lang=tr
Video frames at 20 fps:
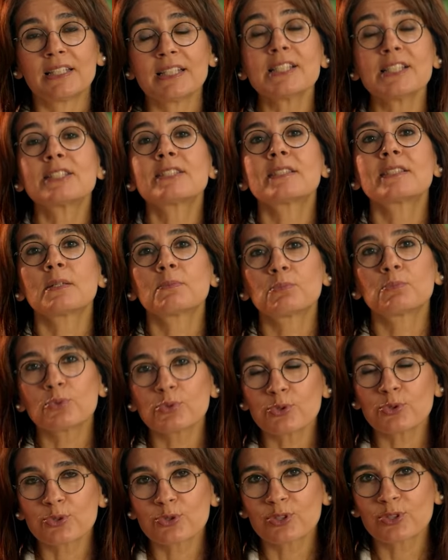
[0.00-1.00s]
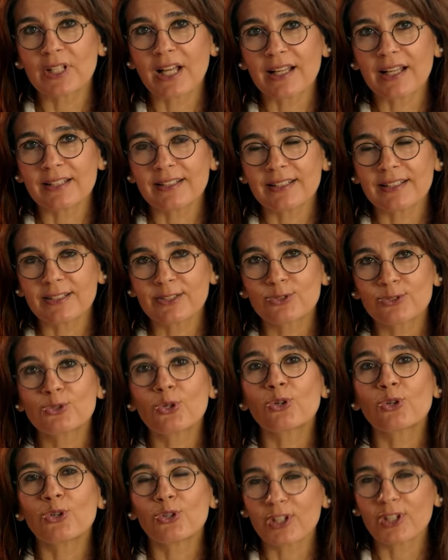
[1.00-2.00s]
işte bu yüzden
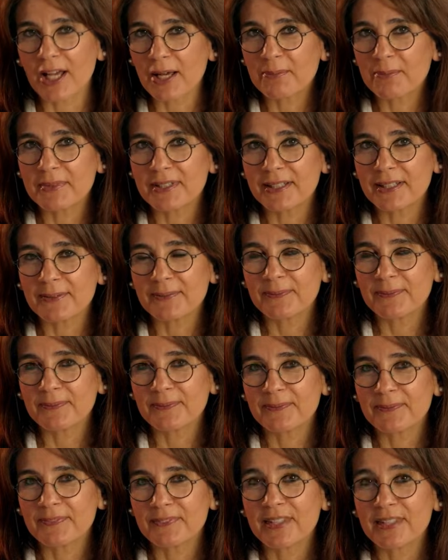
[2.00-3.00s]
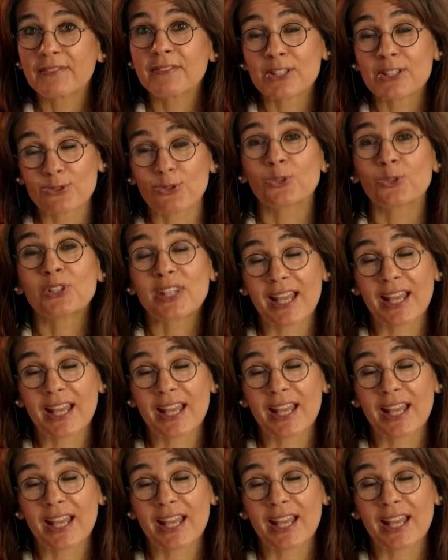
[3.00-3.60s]
çok önemli ve çok